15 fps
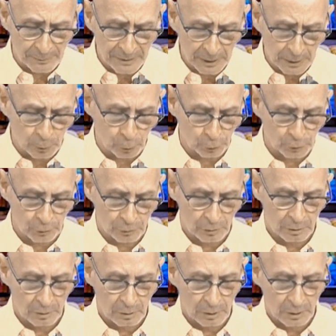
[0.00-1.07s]
a tus
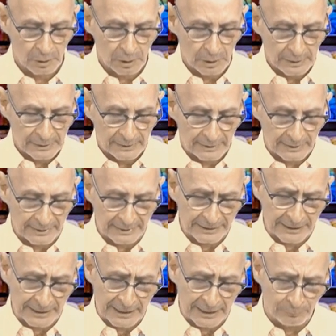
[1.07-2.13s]
amigos.
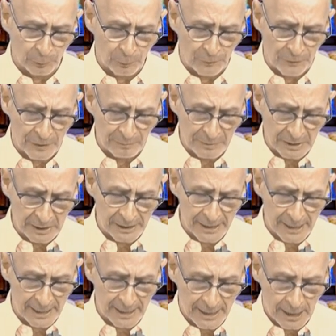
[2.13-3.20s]
Que seamos
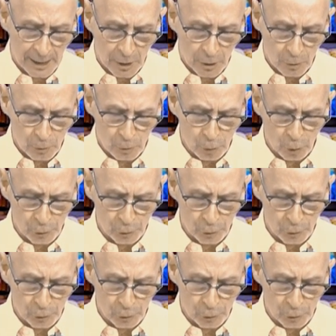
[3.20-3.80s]
familia